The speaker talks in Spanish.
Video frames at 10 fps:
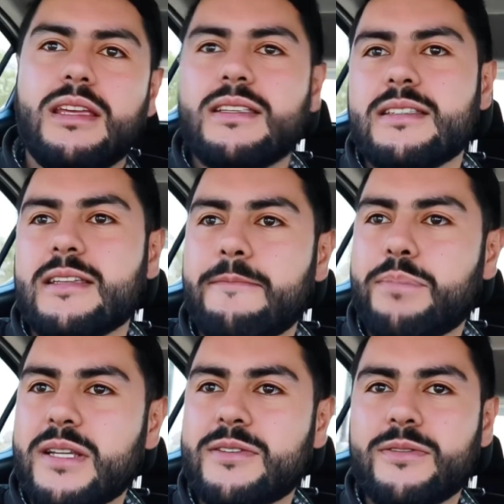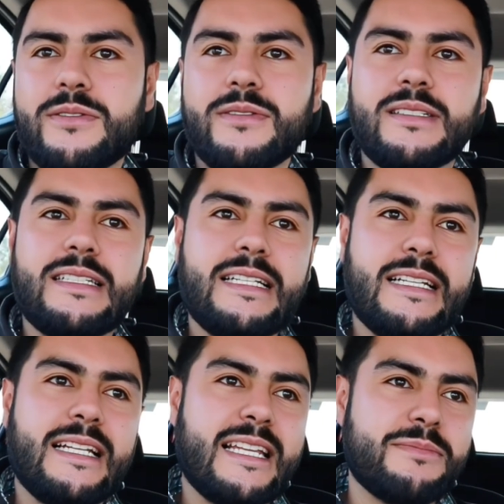Siempre
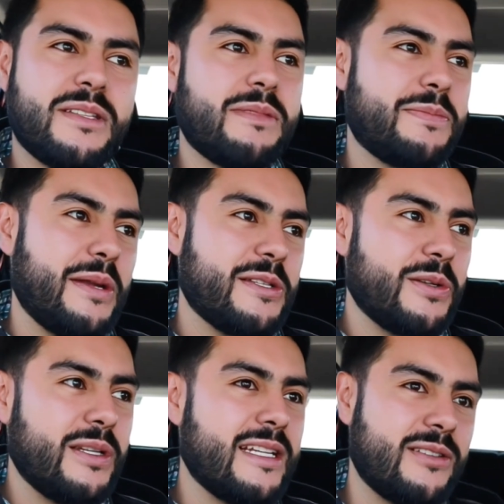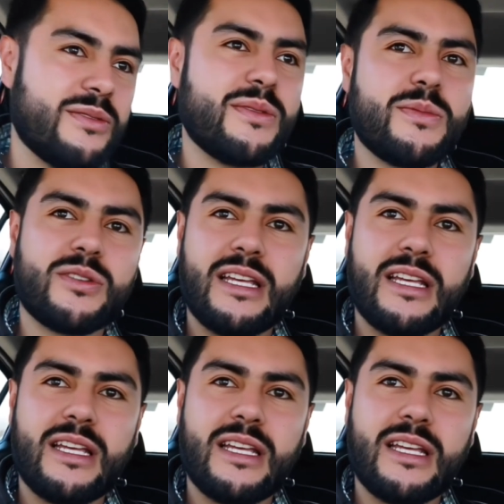son las mismas personas, los mismos